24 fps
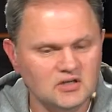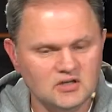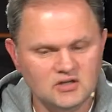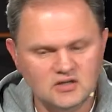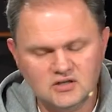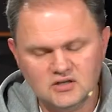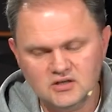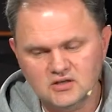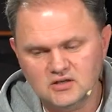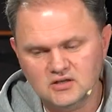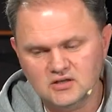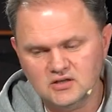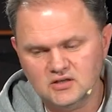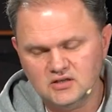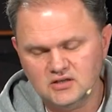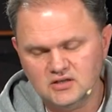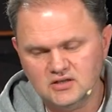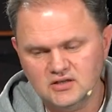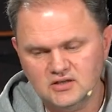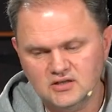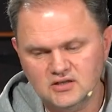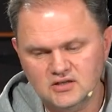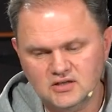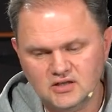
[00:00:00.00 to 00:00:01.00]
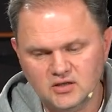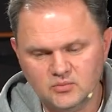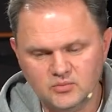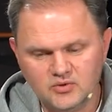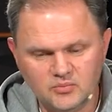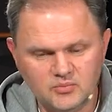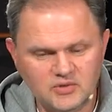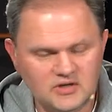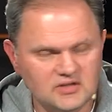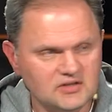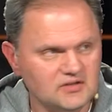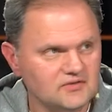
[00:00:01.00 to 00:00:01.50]
э, и
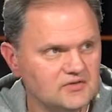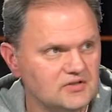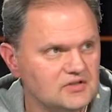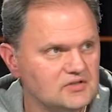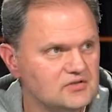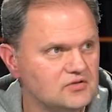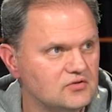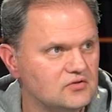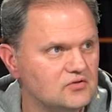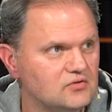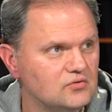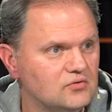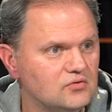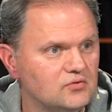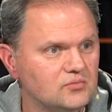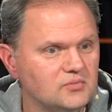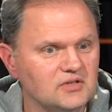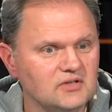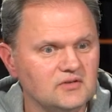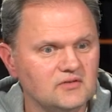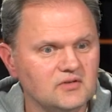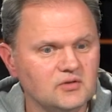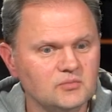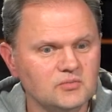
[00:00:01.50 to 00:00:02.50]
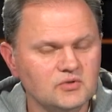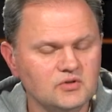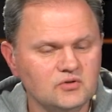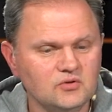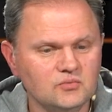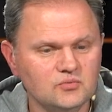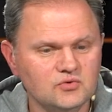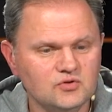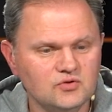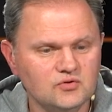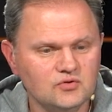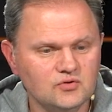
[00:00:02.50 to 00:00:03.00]
обрабатывается, то мы говорим о
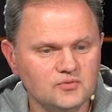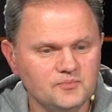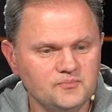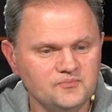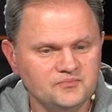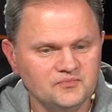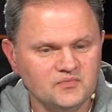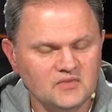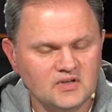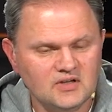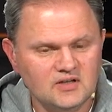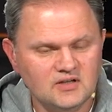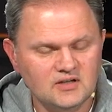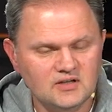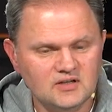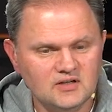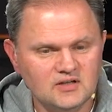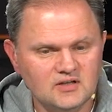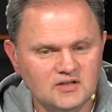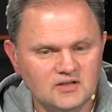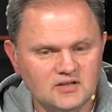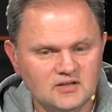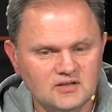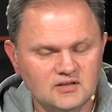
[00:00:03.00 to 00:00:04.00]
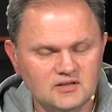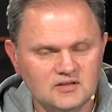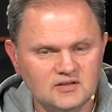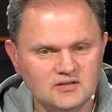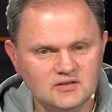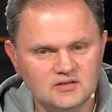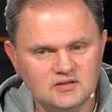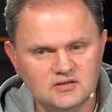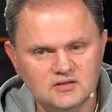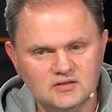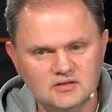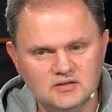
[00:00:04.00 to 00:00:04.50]
том, что э,
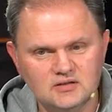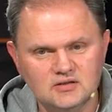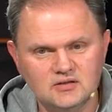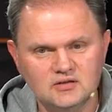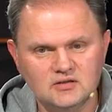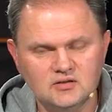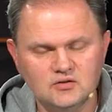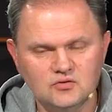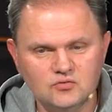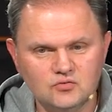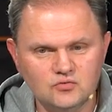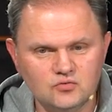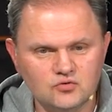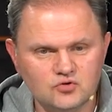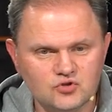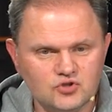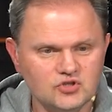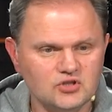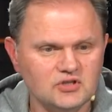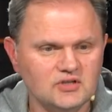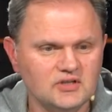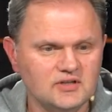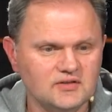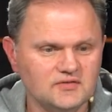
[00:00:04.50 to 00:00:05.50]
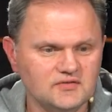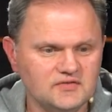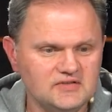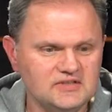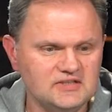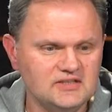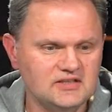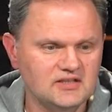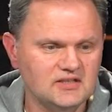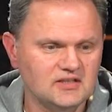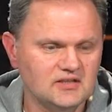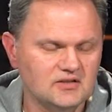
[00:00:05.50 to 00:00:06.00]
уже
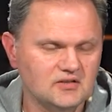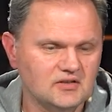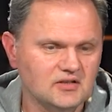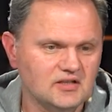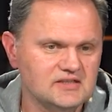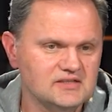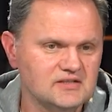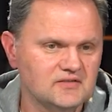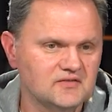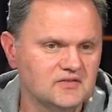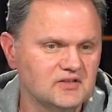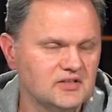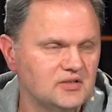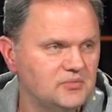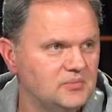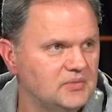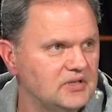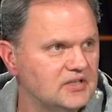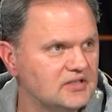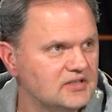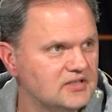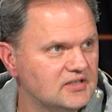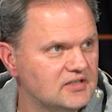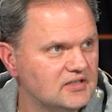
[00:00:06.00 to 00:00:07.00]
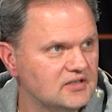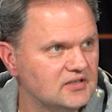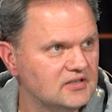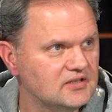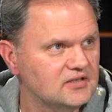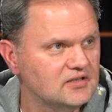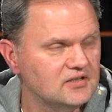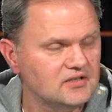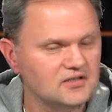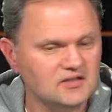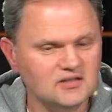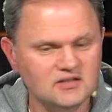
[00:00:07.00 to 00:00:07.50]
все основные метки
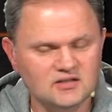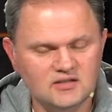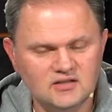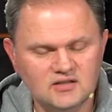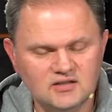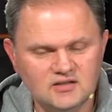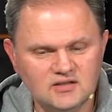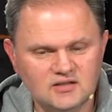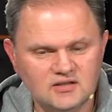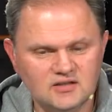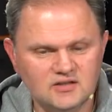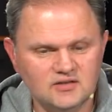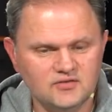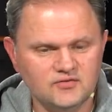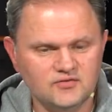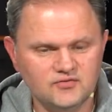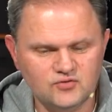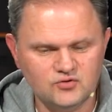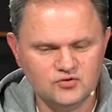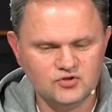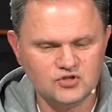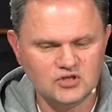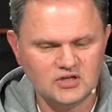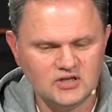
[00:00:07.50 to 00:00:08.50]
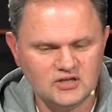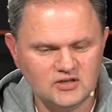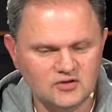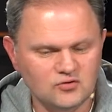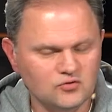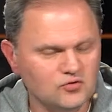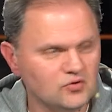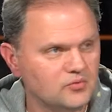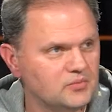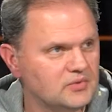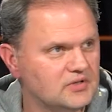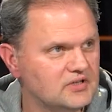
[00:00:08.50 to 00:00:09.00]
включая и
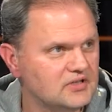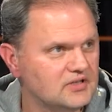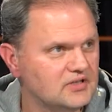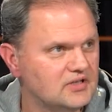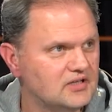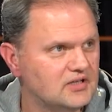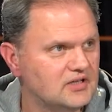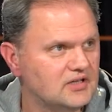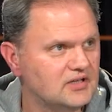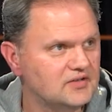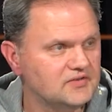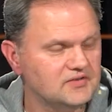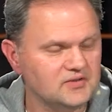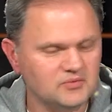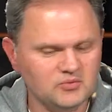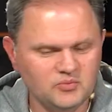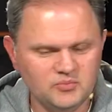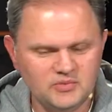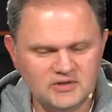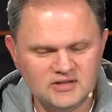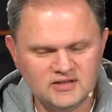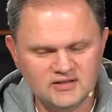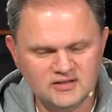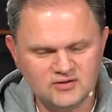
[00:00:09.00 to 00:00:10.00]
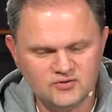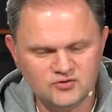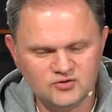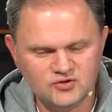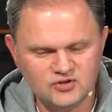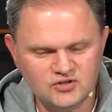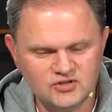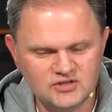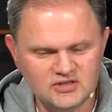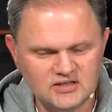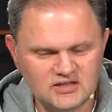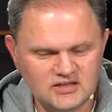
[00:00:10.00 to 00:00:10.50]
номер автомобиля
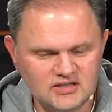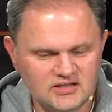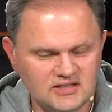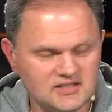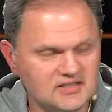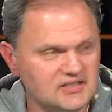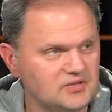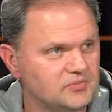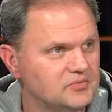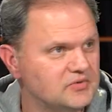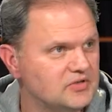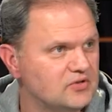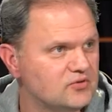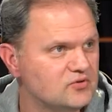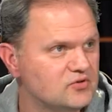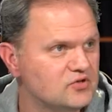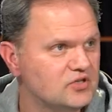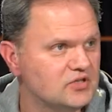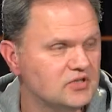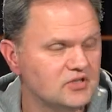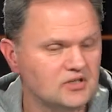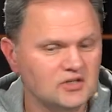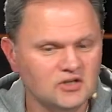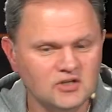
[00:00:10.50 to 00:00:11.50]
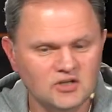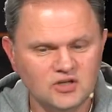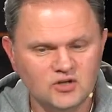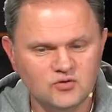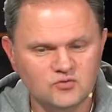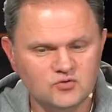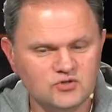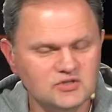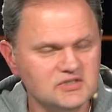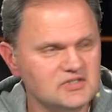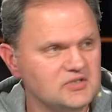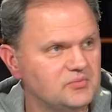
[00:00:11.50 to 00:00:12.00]
нарушителя, и тип нарушения,
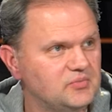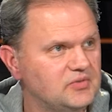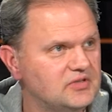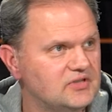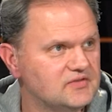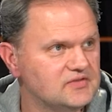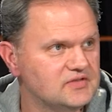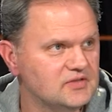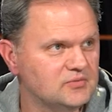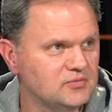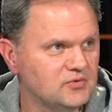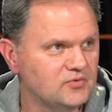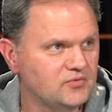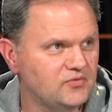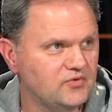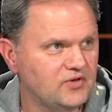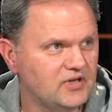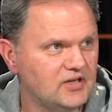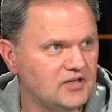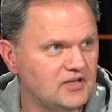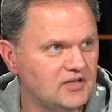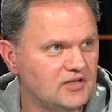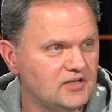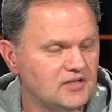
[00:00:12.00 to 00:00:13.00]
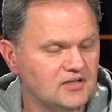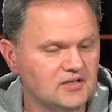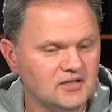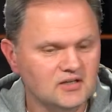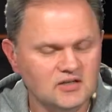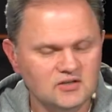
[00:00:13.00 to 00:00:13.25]
уже забиты в самом файле.